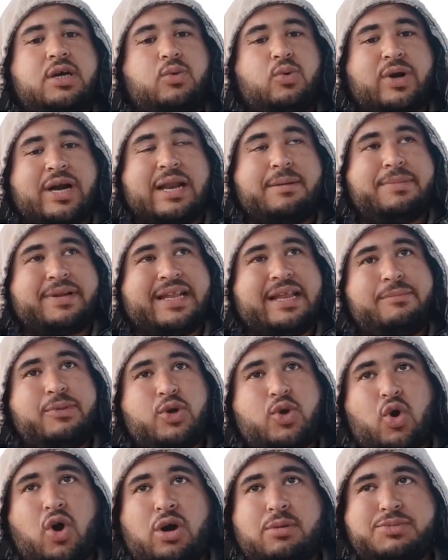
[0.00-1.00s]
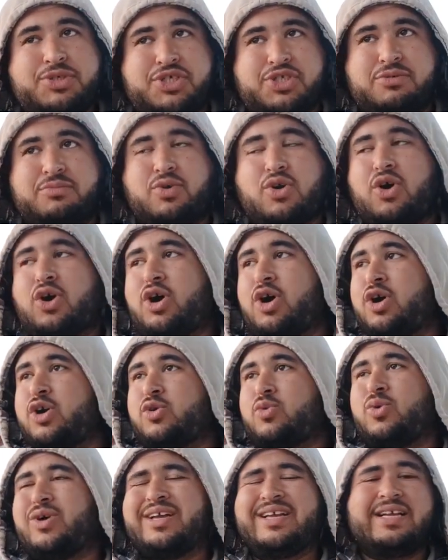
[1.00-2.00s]
والكلب تلاقيه بيكح
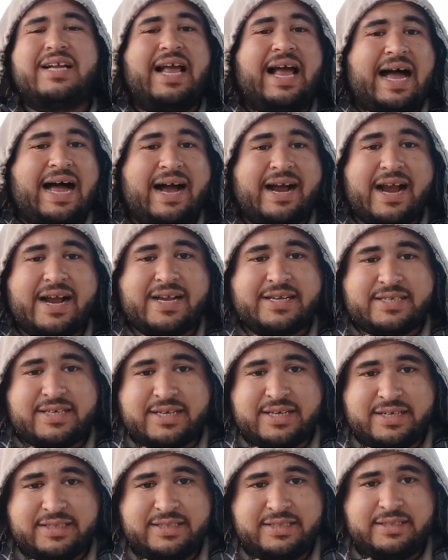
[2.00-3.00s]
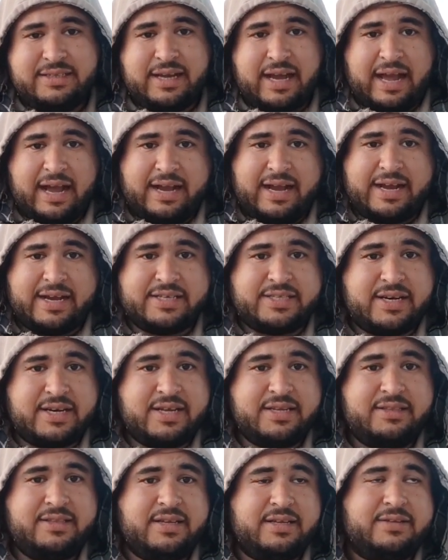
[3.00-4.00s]
باستمرار حاجات كتير جدا حاجات كتير
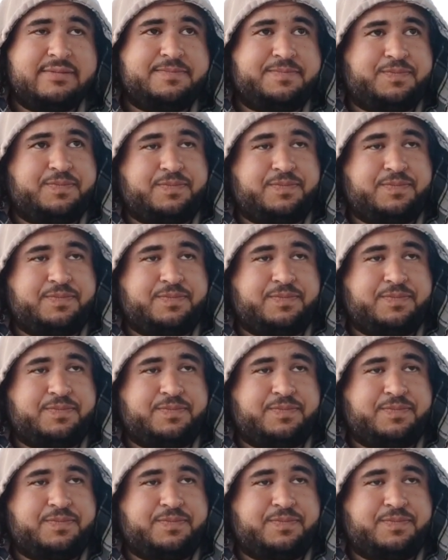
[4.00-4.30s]
جدا